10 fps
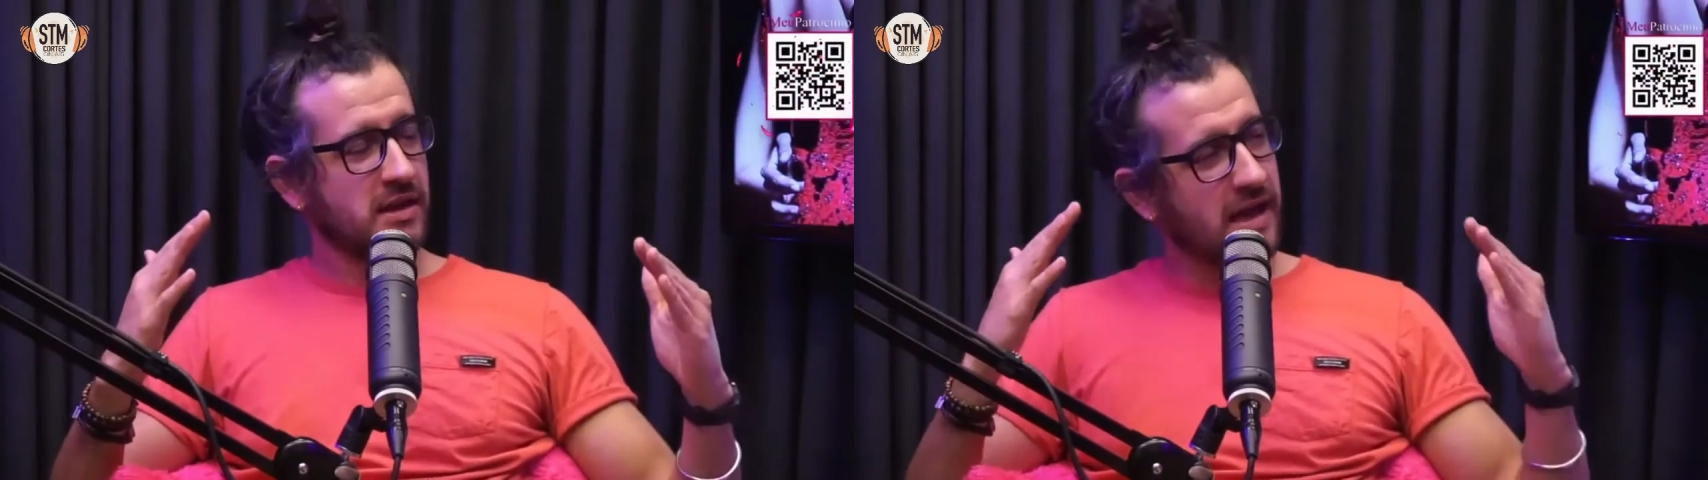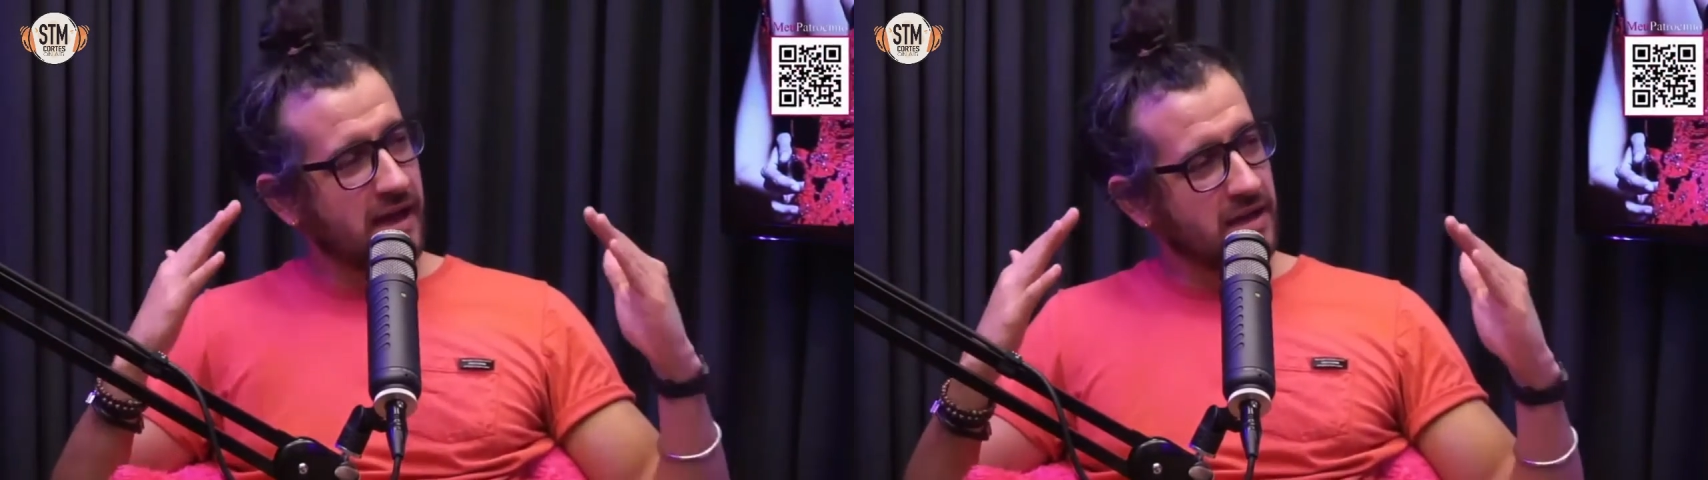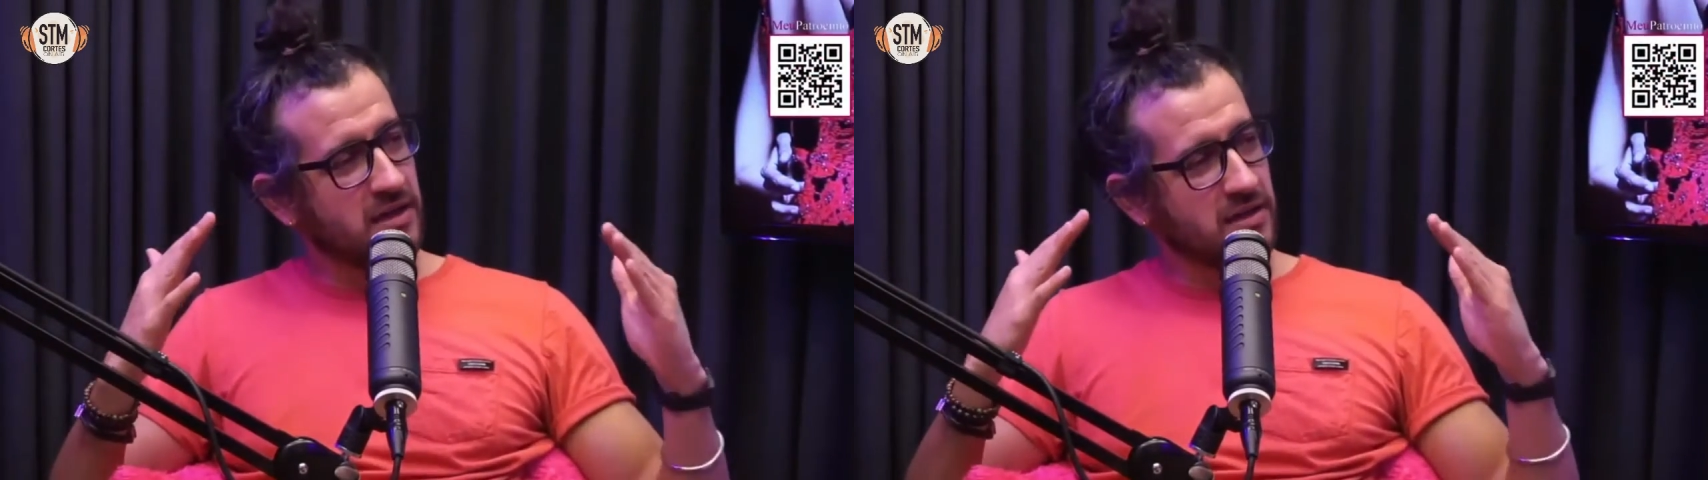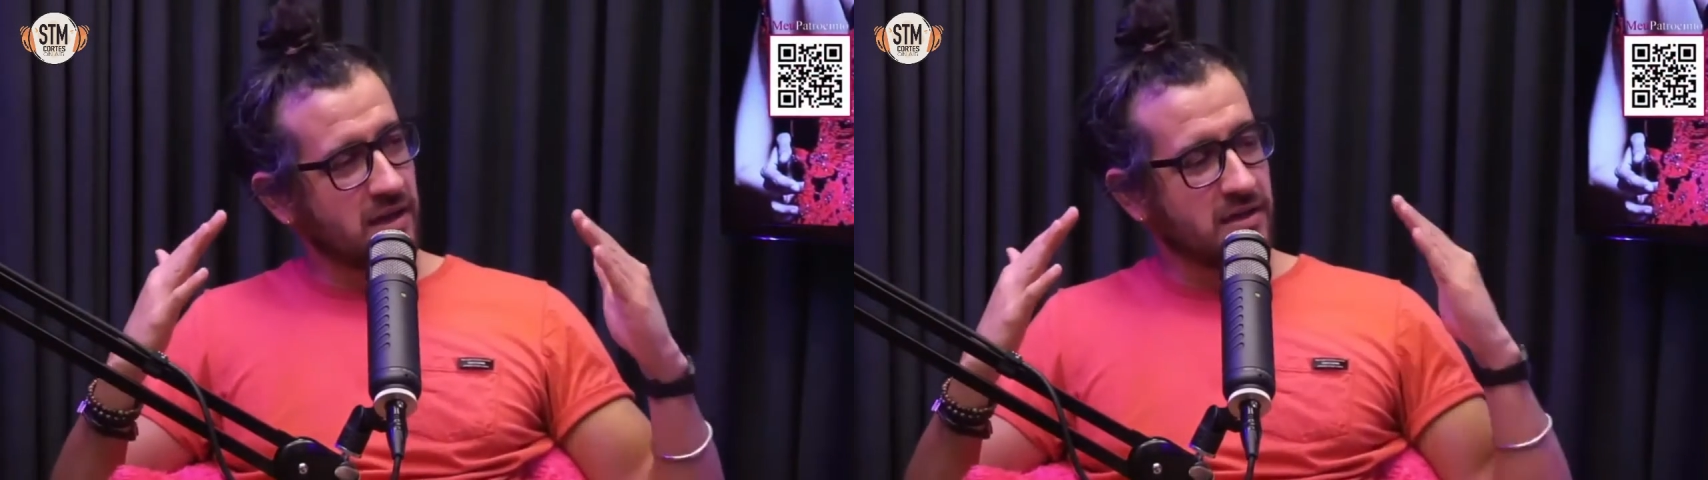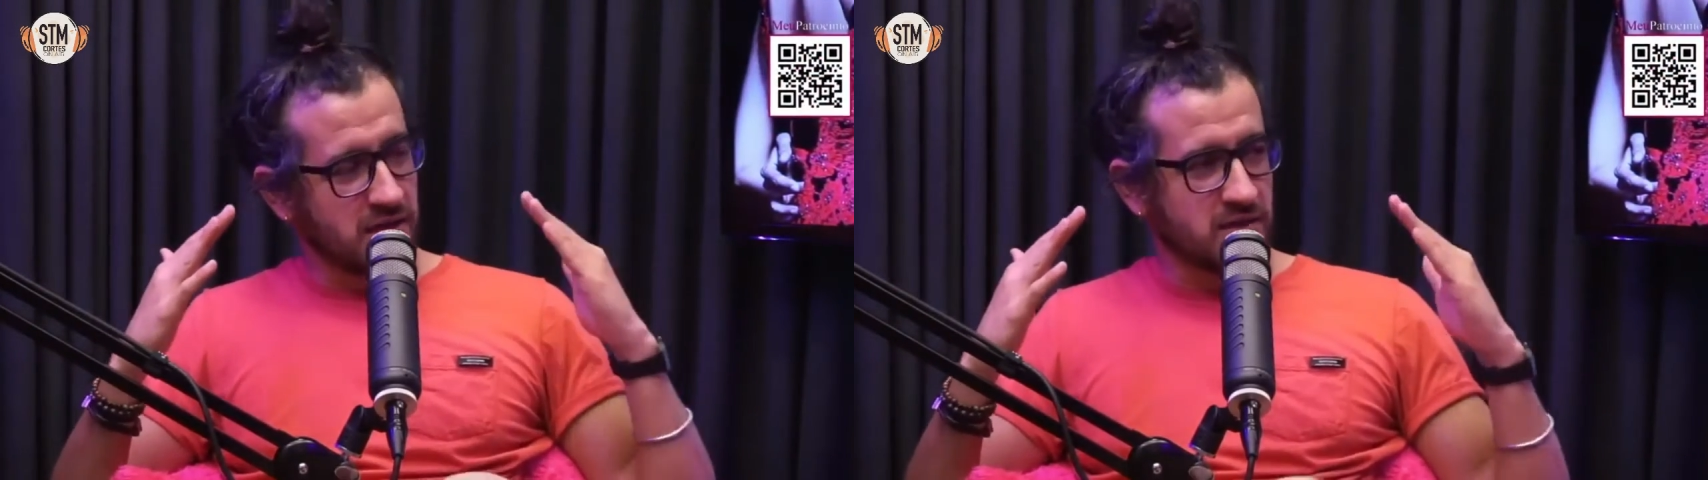aí
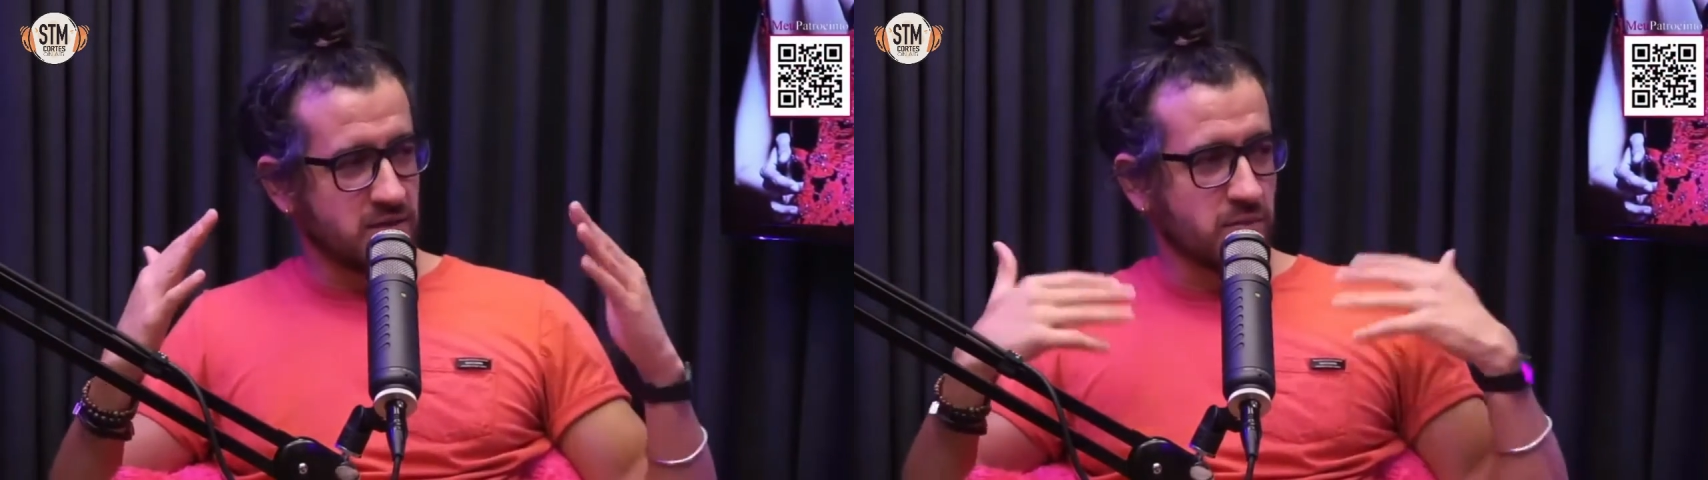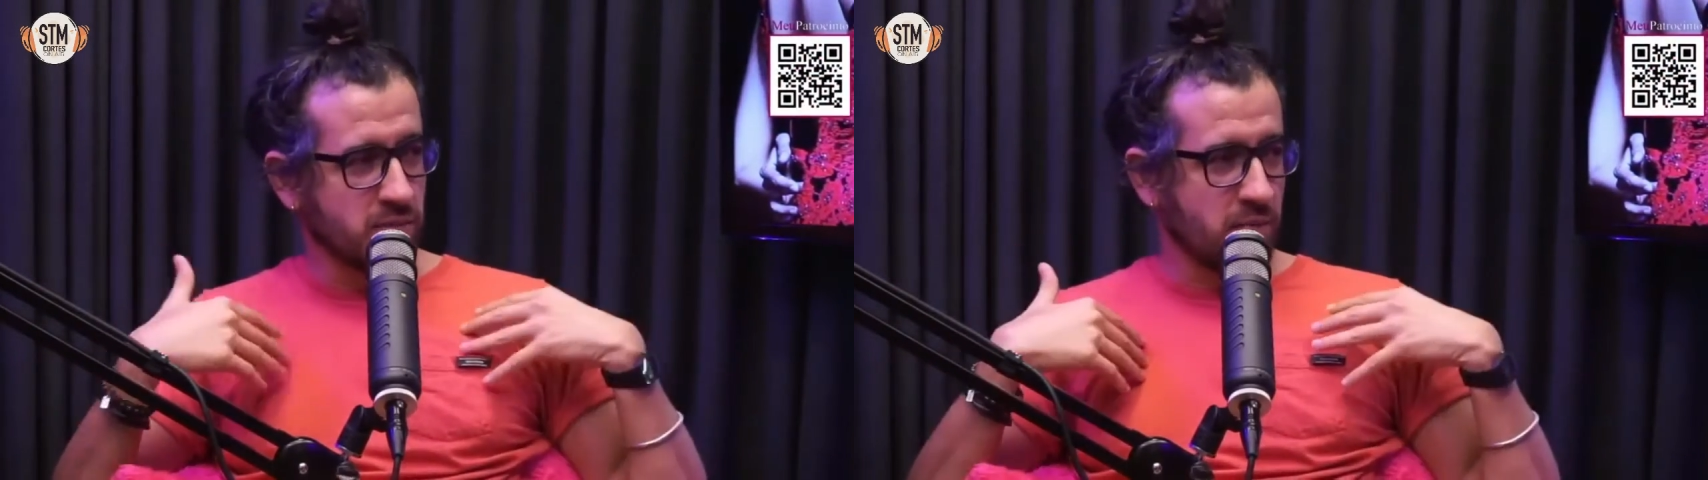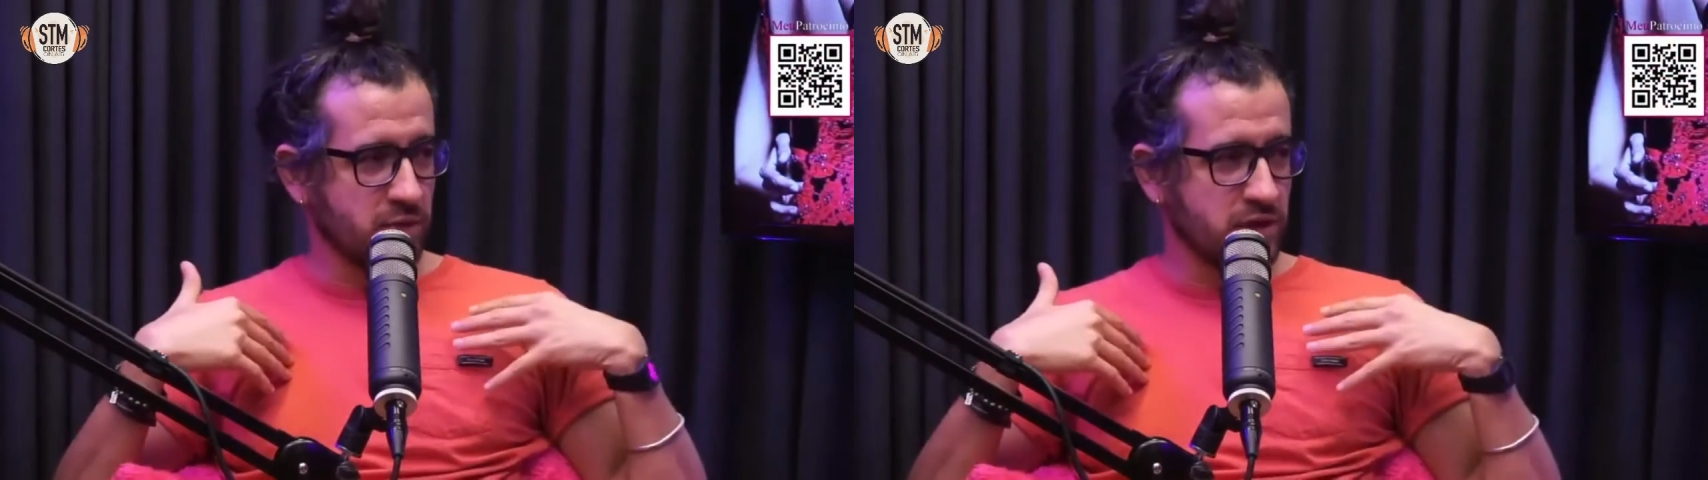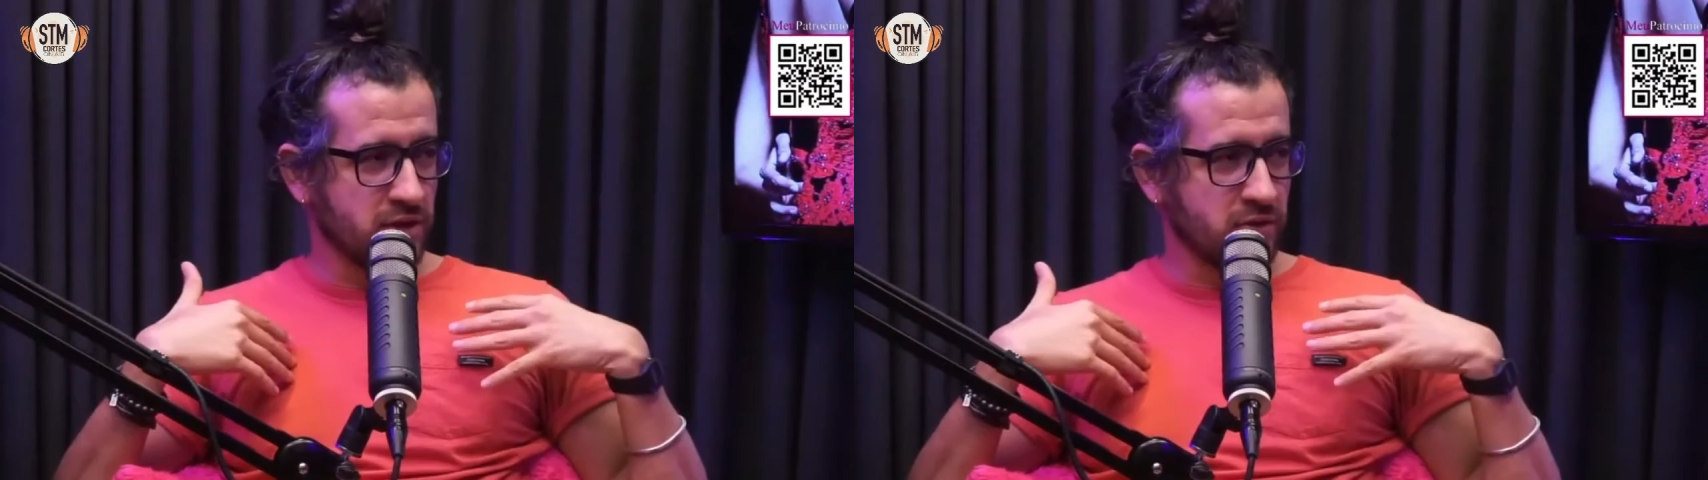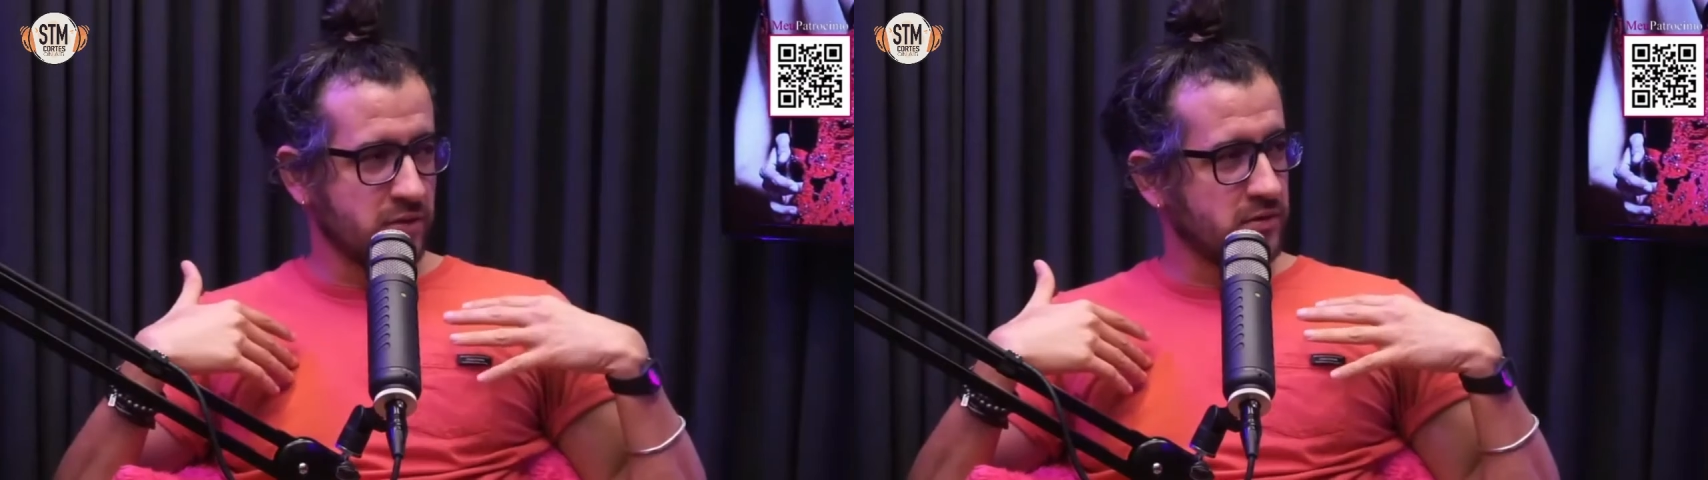na, nas, no, na
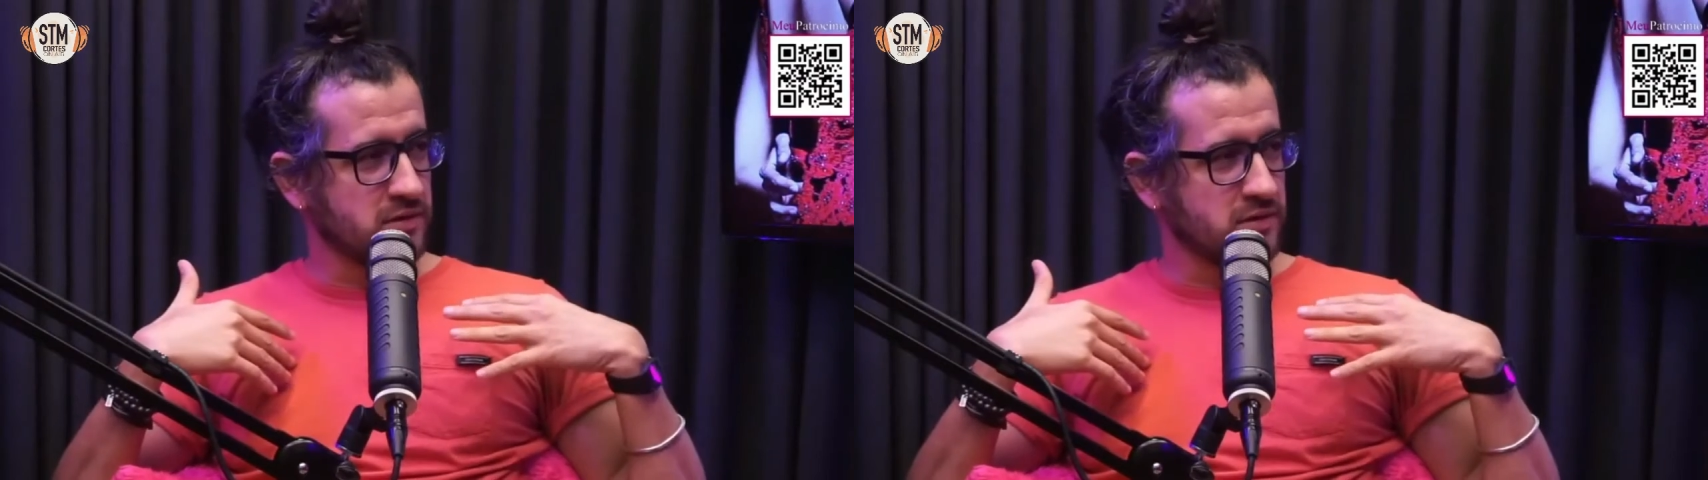bonita, no,